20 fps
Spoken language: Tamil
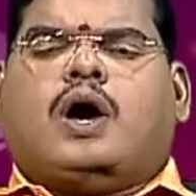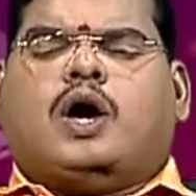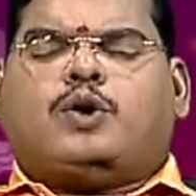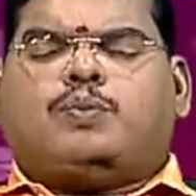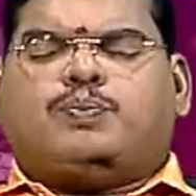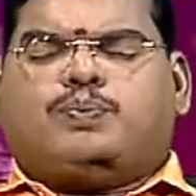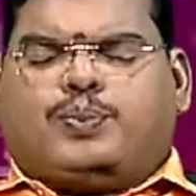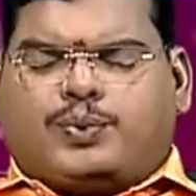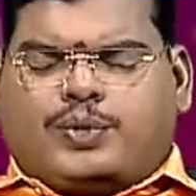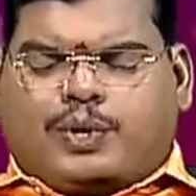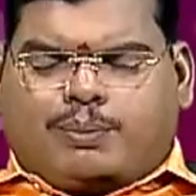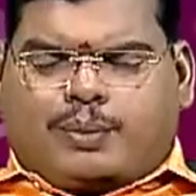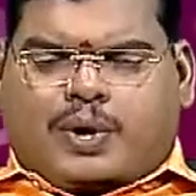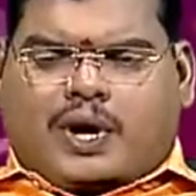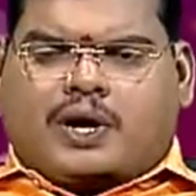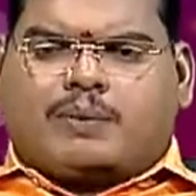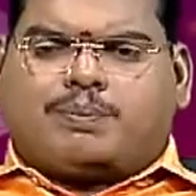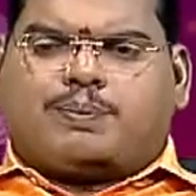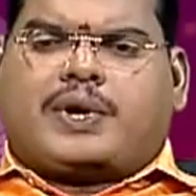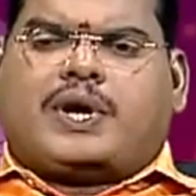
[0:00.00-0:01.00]

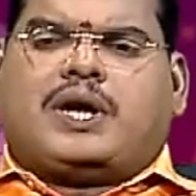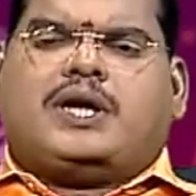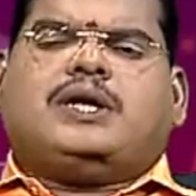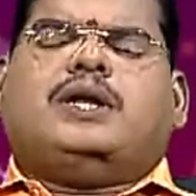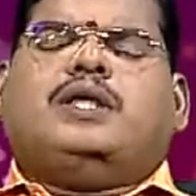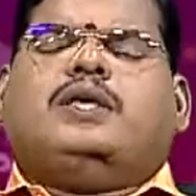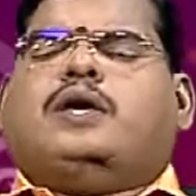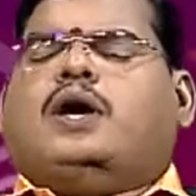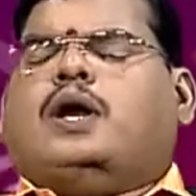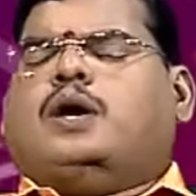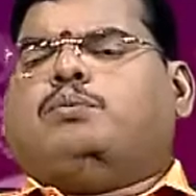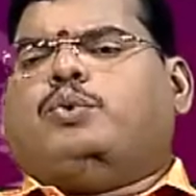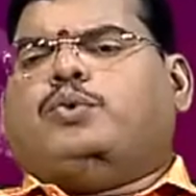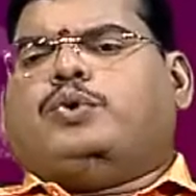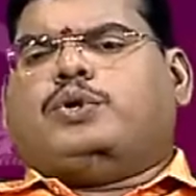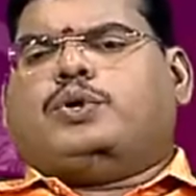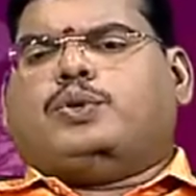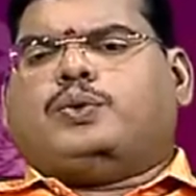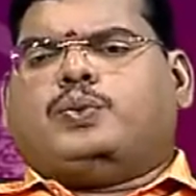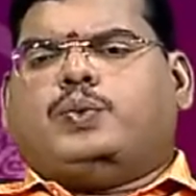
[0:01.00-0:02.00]
அற்புதமான பலன்களை
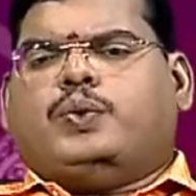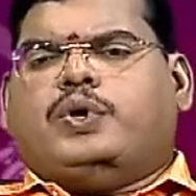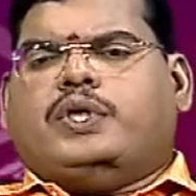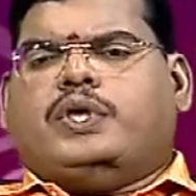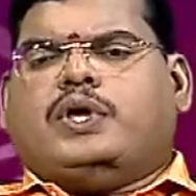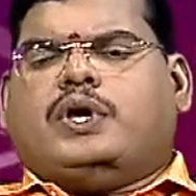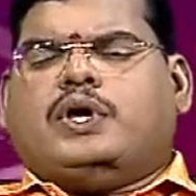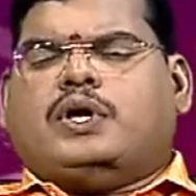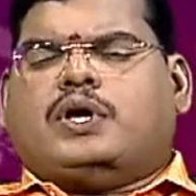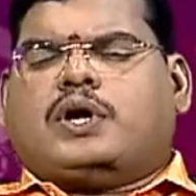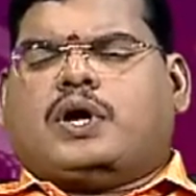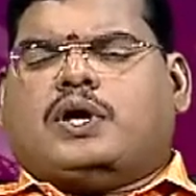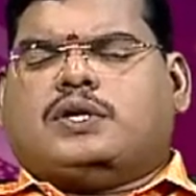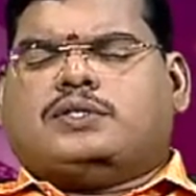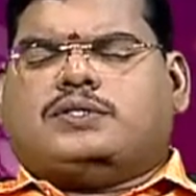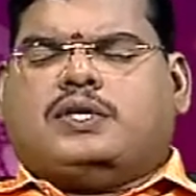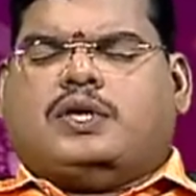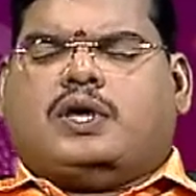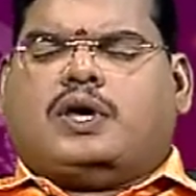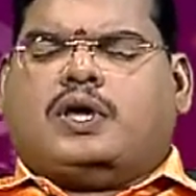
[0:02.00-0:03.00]
அனுபவிக்கக்கூடிய
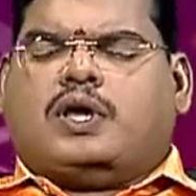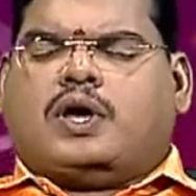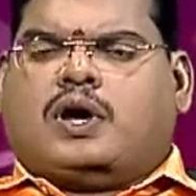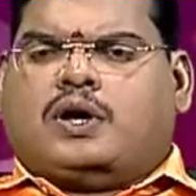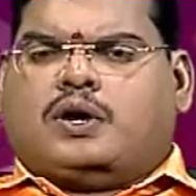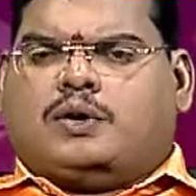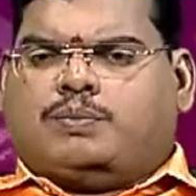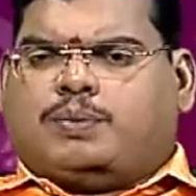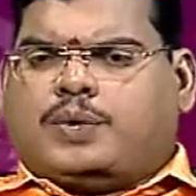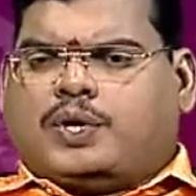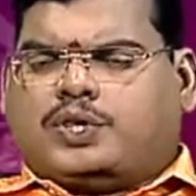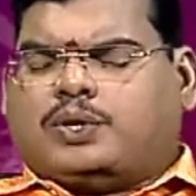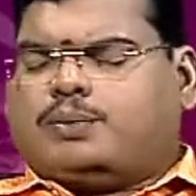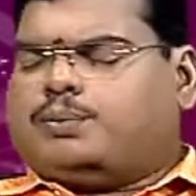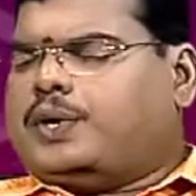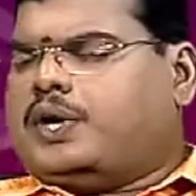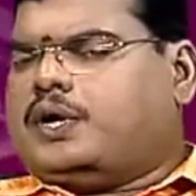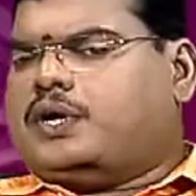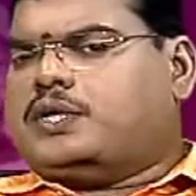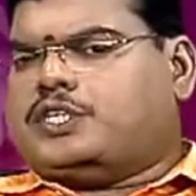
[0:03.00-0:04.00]
ராசி யாருன்னு
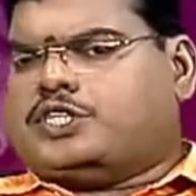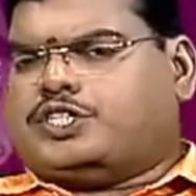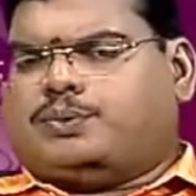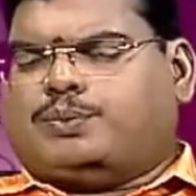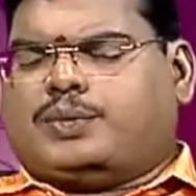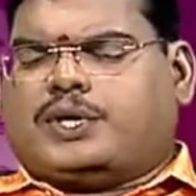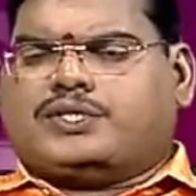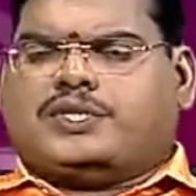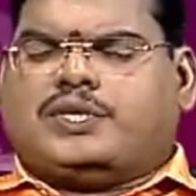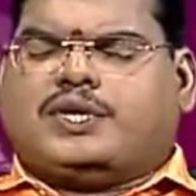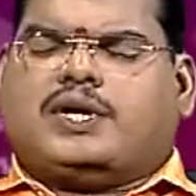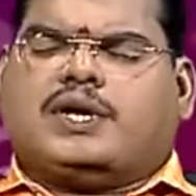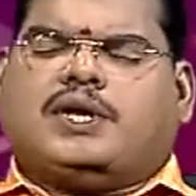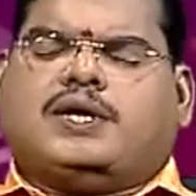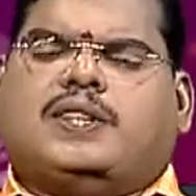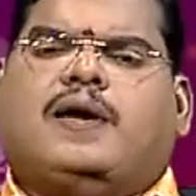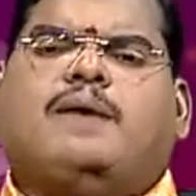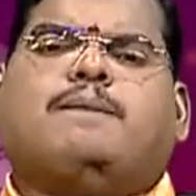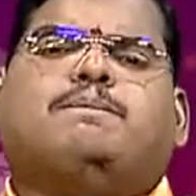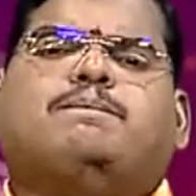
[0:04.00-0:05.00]
பார்த்தோம்னா
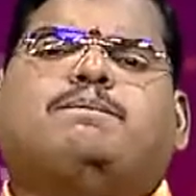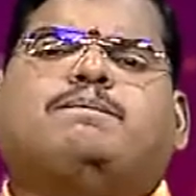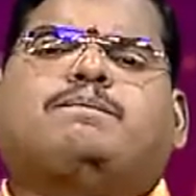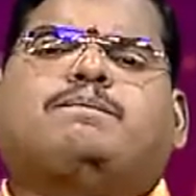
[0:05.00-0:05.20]
ரிஷபராசிக்காரங்க தான்